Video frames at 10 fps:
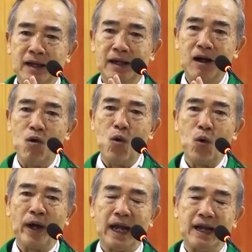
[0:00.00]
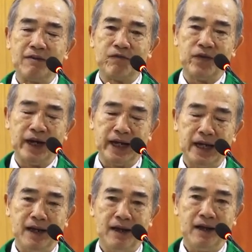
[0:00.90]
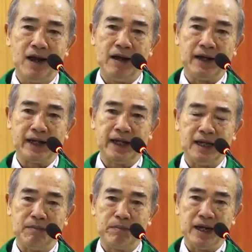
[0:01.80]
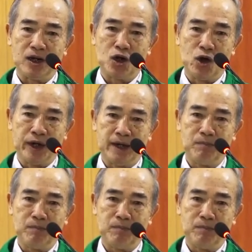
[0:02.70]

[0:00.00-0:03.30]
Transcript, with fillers: cầu nguyện với lời kinh mân côi